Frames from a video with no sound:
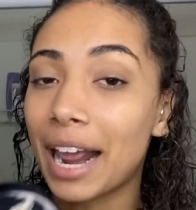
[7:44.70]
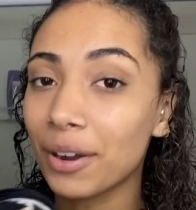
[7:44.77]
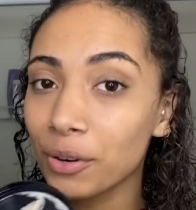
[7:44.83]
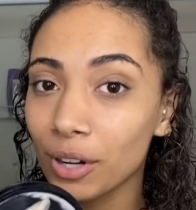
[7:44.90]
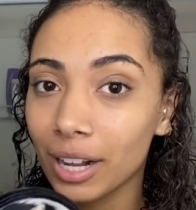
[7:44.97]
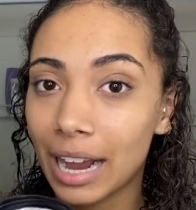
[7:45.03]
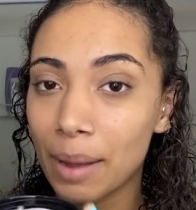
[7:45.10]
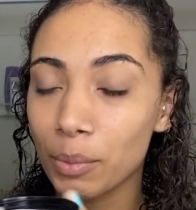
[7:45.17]
não
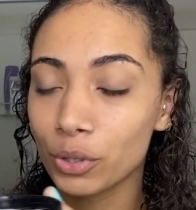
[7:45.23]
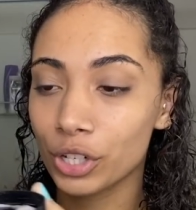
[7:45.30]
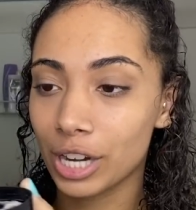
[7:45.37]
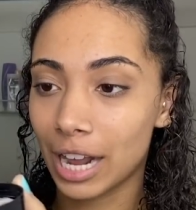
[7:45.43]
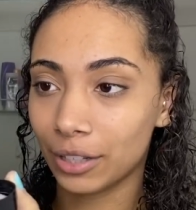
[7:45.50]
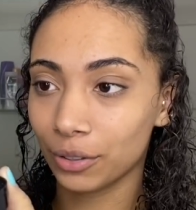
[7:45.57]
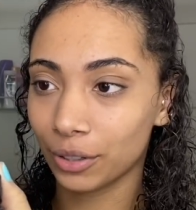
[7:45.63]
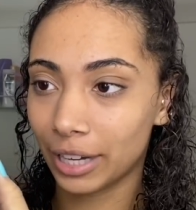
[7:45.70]
colocar a mão
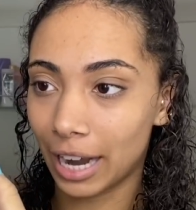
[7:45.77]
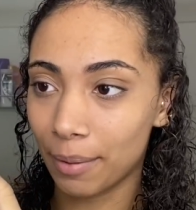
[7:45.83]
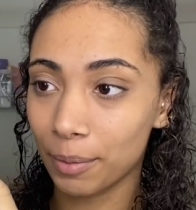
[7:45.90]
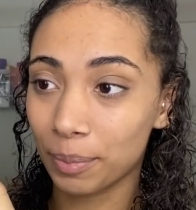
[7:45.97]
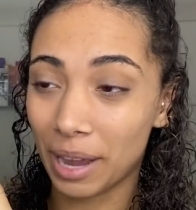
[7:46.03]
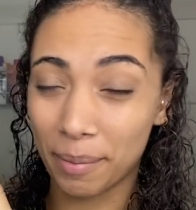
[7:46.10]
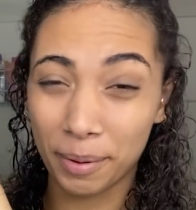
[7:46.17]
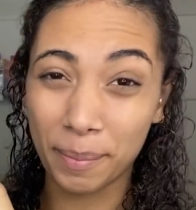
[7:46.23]
direto no creme, porque
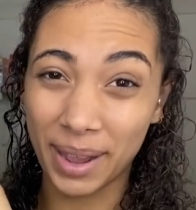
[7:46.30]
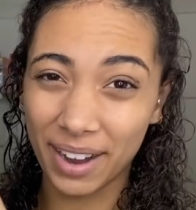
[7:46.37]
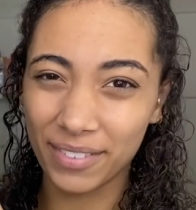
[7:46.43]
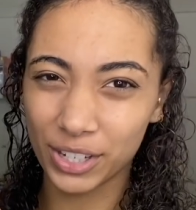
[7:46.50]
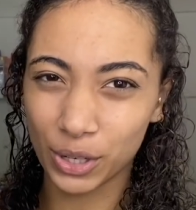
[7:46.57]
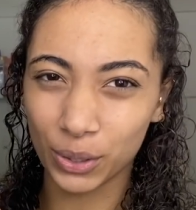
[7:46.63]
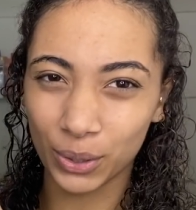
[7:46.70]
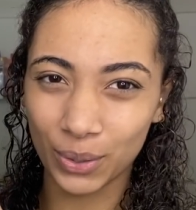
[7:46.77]
é a primeira
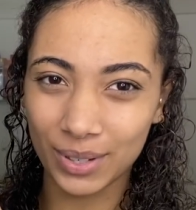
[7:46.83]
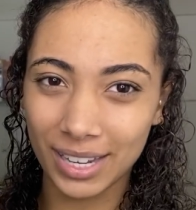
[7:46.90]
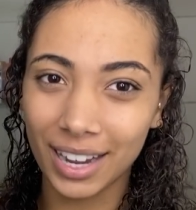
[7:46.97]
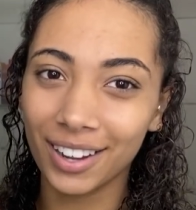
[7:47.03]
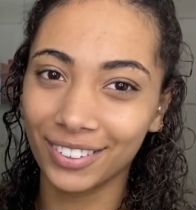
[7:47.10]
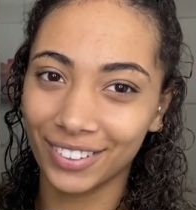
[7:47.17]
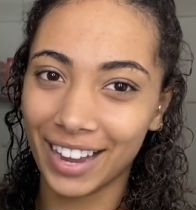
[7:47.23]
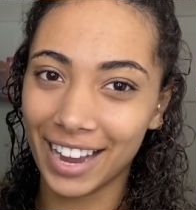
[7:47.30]
vez que eu tô
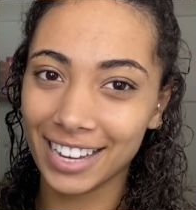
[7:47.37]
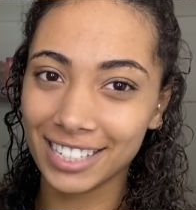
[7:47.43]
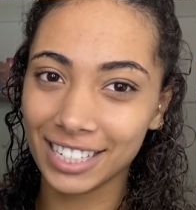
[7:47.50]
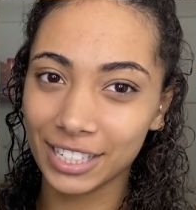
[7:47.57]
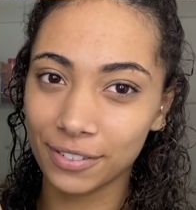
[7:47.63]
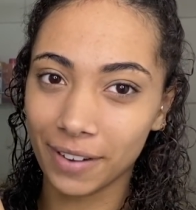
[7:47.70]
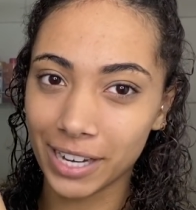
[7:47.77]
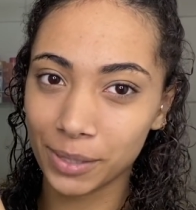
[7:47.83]
usando, aí a
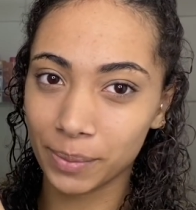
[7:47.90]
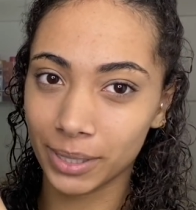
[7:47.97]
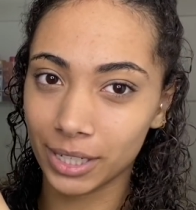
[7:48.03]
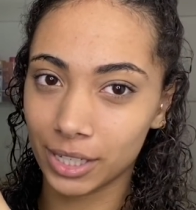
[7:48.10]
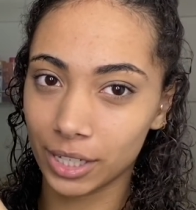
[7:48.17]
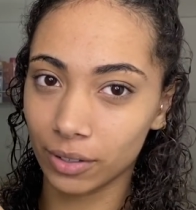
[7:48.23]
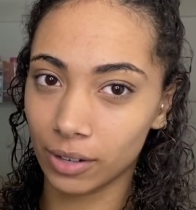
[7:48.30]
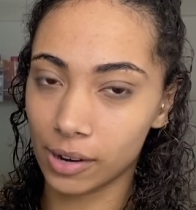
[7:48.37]
gente faz
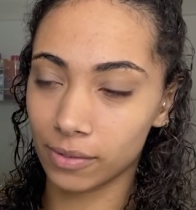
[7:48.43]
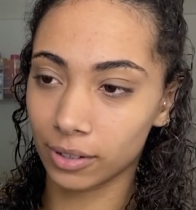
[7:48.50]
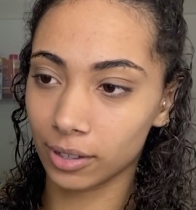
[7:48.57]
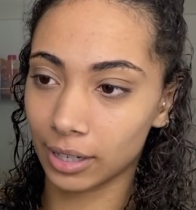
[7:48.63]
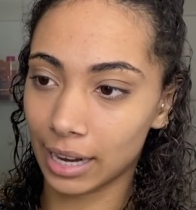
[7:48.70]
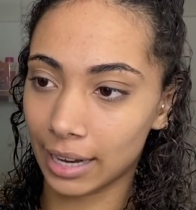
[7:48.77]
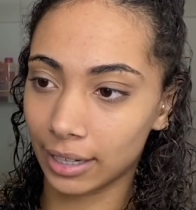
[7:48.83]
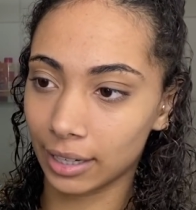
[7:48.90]
bonitinho, né? Eu vou
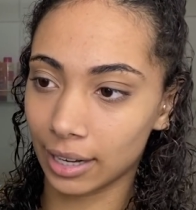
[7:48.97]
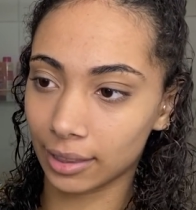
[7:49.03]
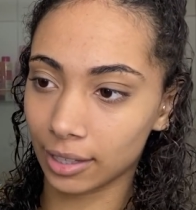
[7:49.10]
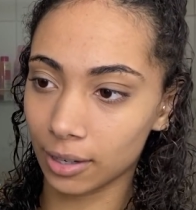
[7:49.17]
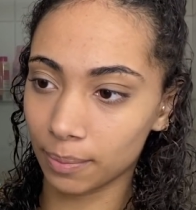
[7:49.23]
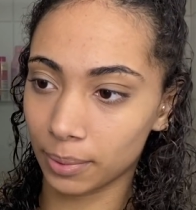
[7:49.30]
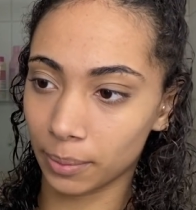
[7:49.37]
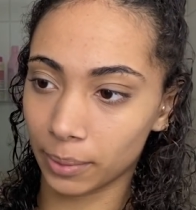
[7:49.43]
colocar aqui na
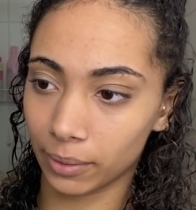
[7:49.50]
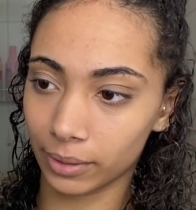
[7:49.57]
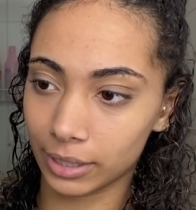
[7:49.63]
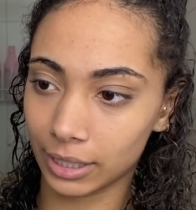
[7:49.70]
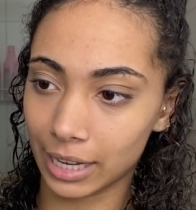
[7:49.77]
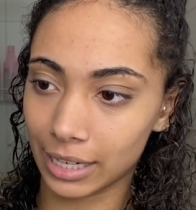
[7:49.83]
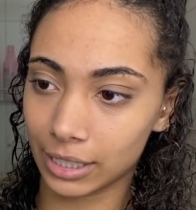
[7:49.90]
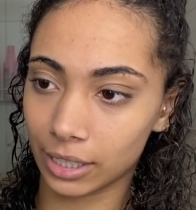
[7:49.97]
tampa uma
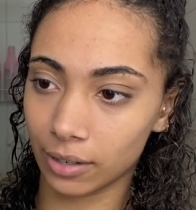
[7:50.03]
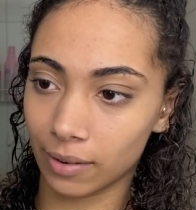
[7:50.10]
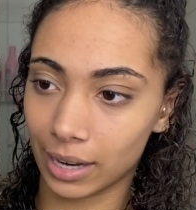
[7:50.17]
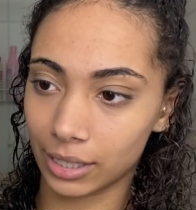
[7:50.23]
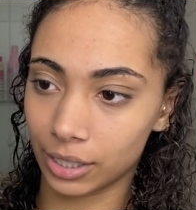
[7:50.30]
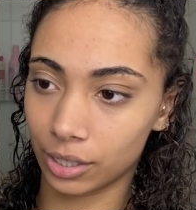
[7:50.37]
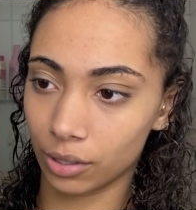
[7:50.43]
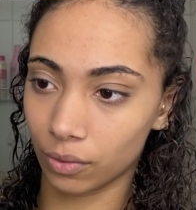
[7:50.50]
quantidade que eu
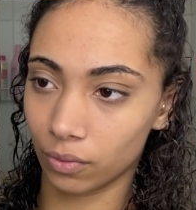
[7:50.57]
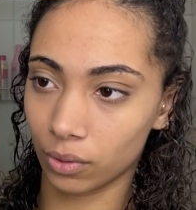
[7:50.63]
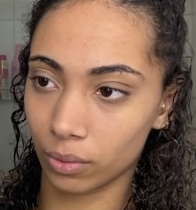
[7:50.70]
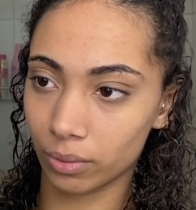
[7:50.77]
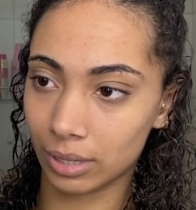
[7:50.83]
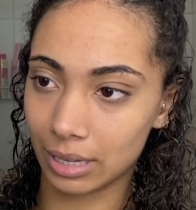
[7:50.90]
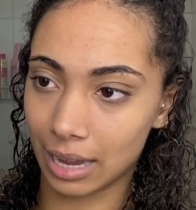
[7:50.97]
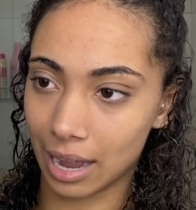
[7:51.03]
acho que eu vou
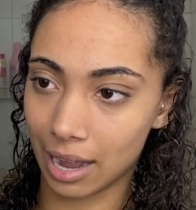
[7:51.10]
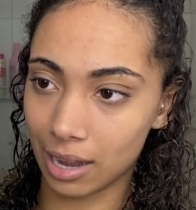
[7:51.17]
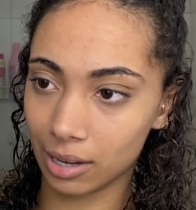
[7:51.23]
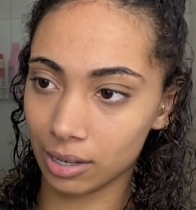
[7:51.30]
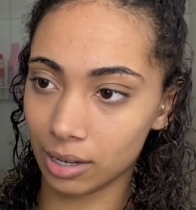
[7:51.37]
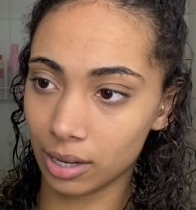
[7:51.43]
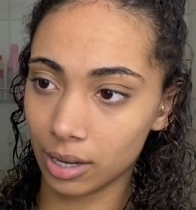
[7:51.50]
usar.